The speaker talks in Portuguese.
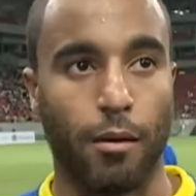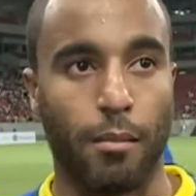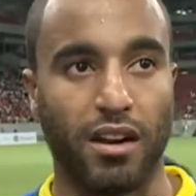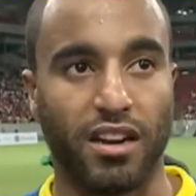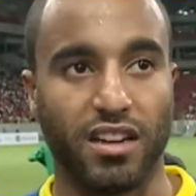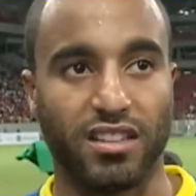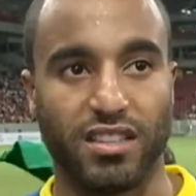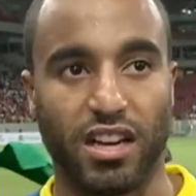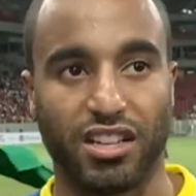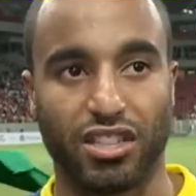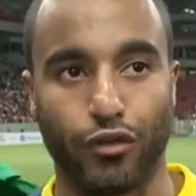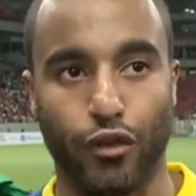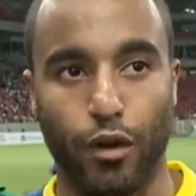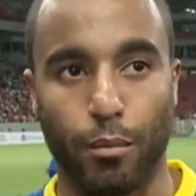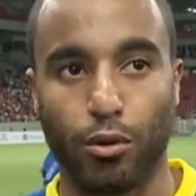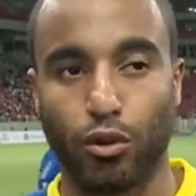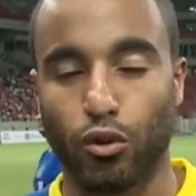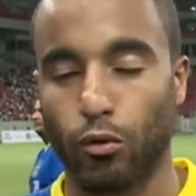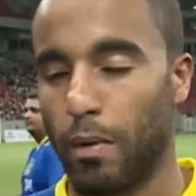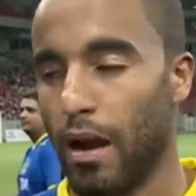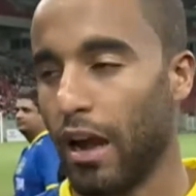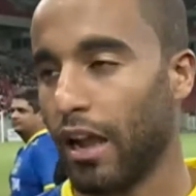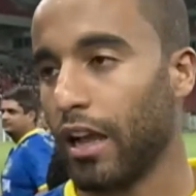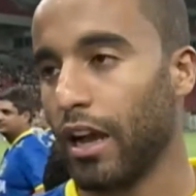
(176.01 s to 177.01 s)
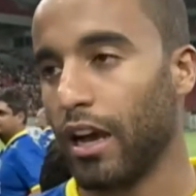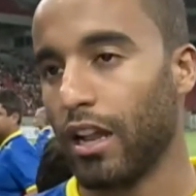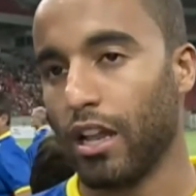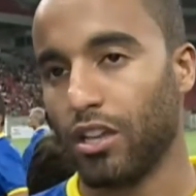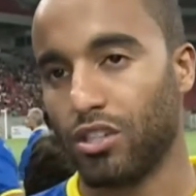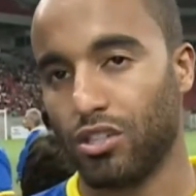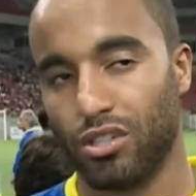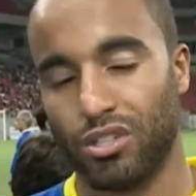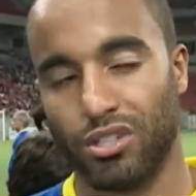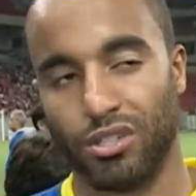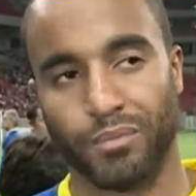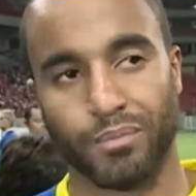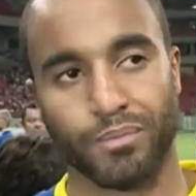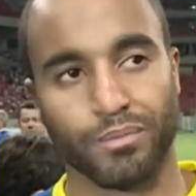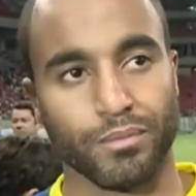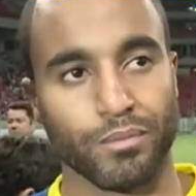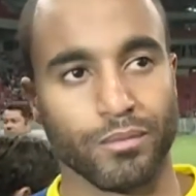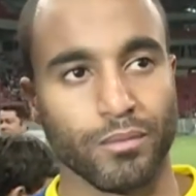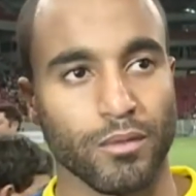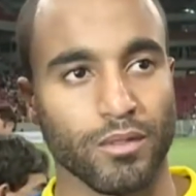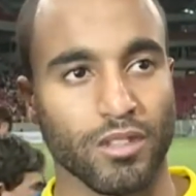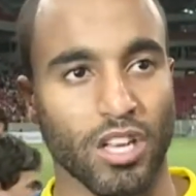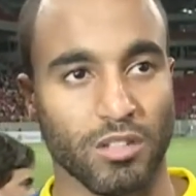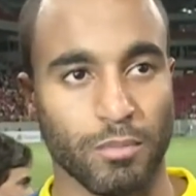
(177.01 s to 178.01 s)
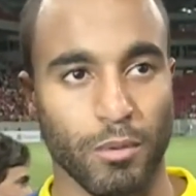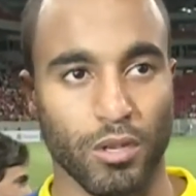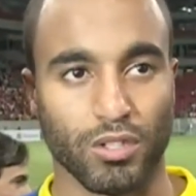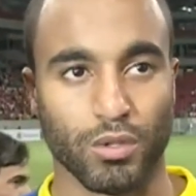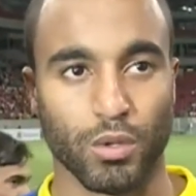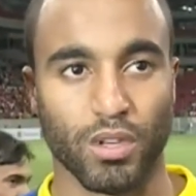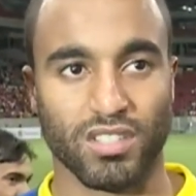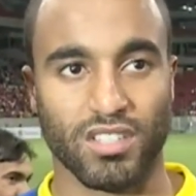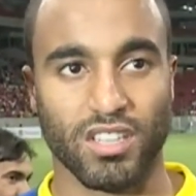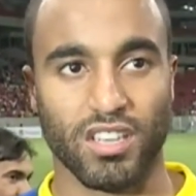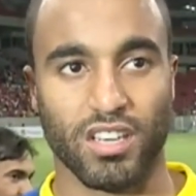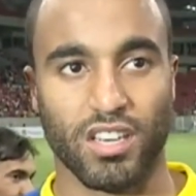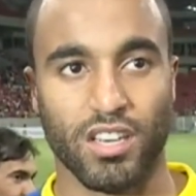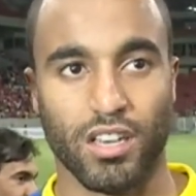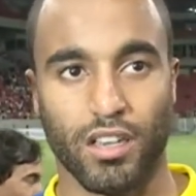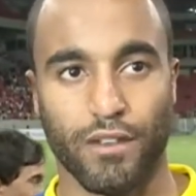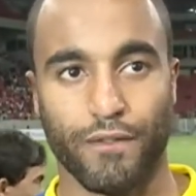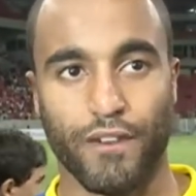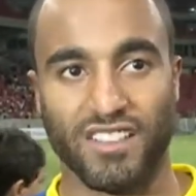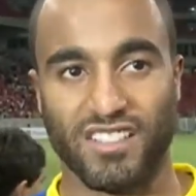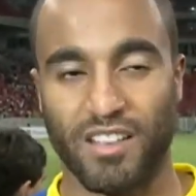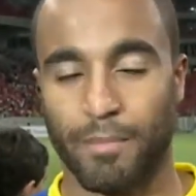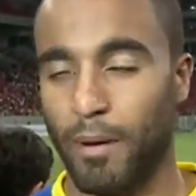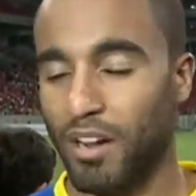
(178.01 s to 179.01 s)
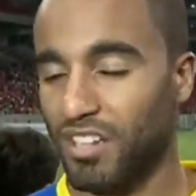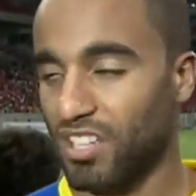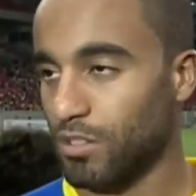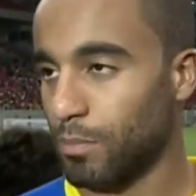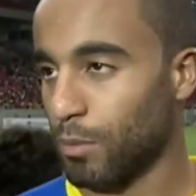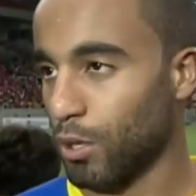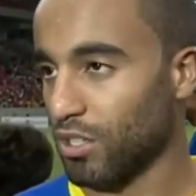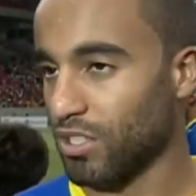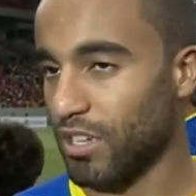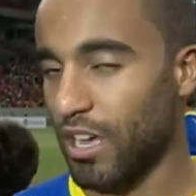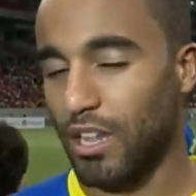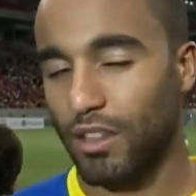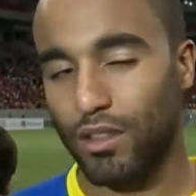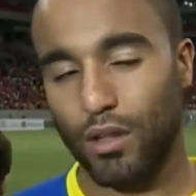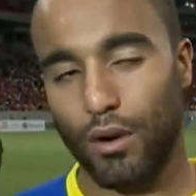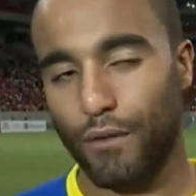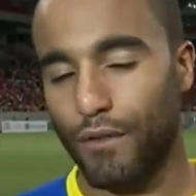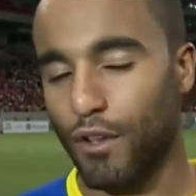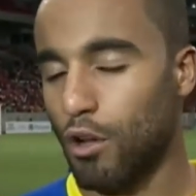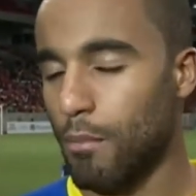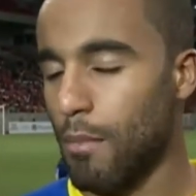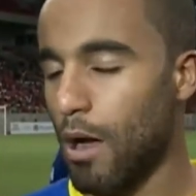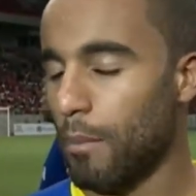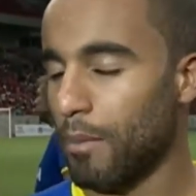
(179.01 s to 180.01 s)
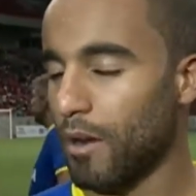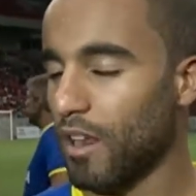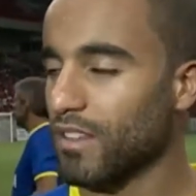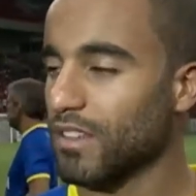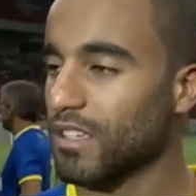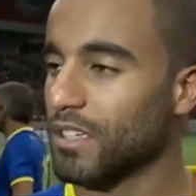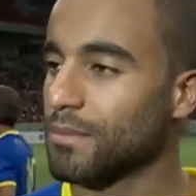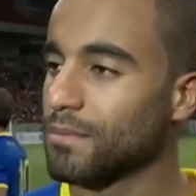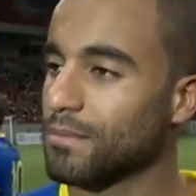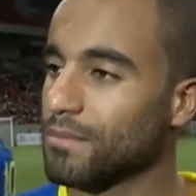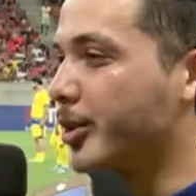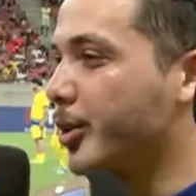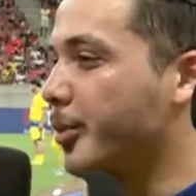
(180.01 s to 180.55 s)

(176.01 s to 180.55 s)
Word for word: uma iniciativa muito bacana de, das pessoas que, que, fazem parte desse projeto e eu vi com o maior prazer.